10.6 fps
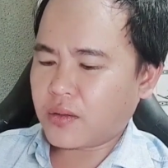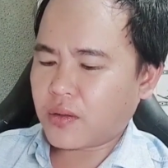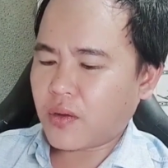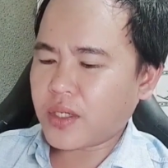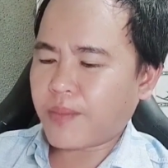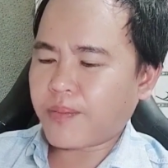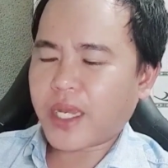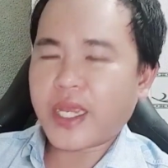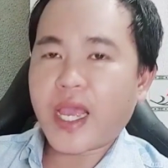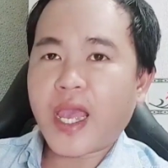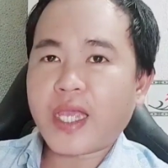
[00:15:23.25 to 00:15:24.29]
nó nhằm
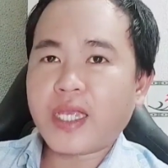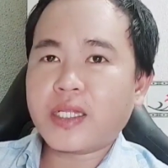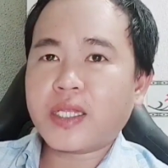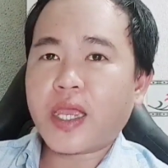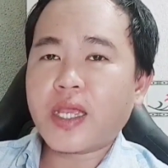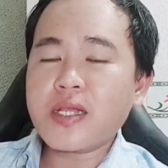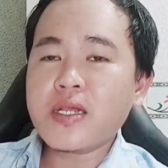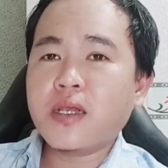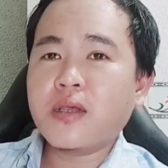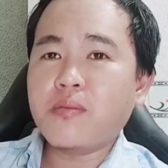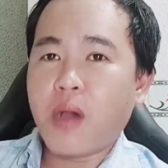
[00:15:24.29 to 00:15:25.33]
ngày 2 tháng
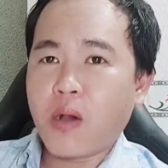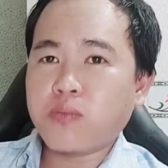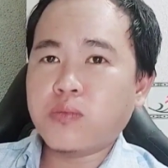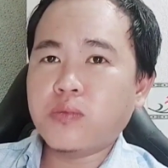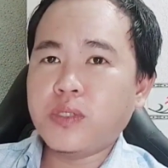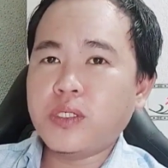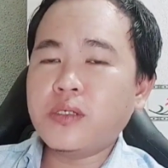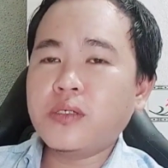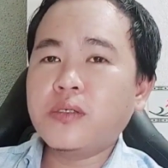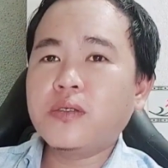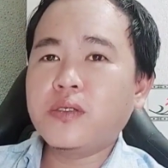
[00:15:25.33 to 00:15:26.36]
1 dương
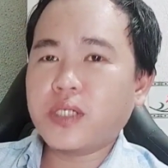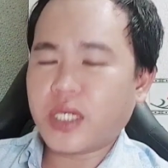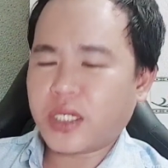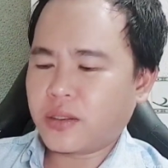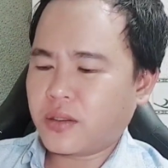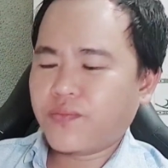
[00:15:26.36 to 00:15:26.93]
dương lịch.